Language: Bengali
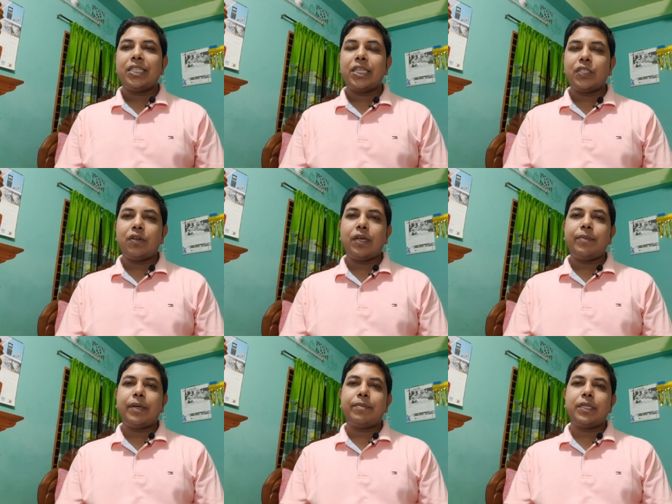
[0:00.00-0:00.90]
সেজন্য
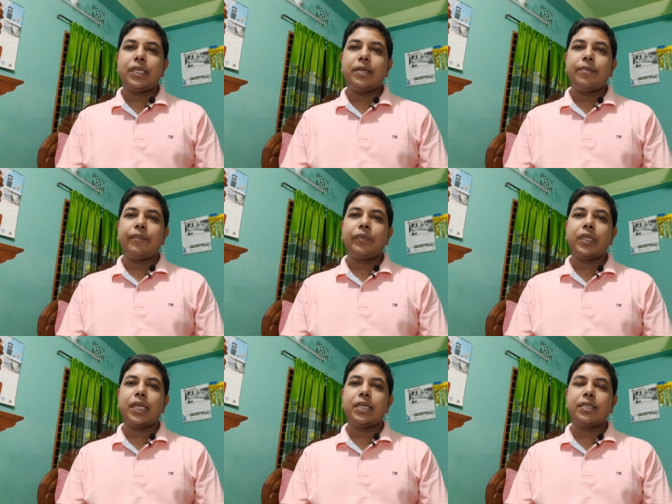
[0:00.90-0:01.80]
আমি আপনাদের
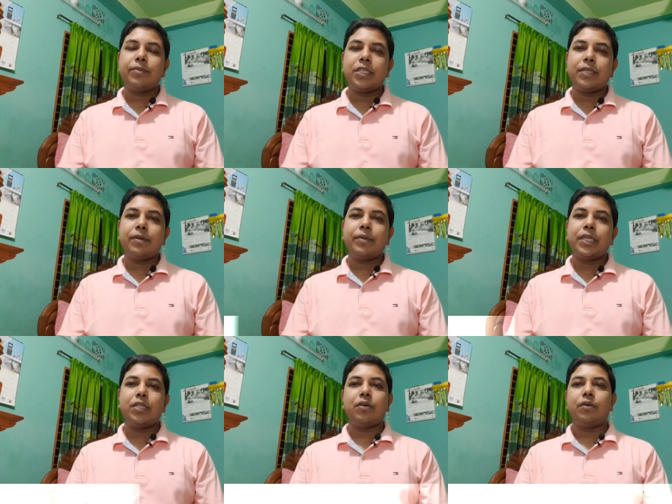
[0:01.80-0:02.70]
কাছে বিশেষভাবে
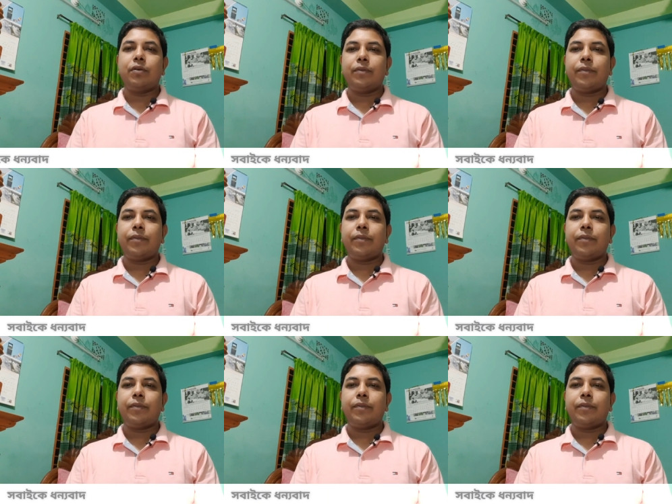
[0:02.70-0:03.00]
কৃতজ্ঞ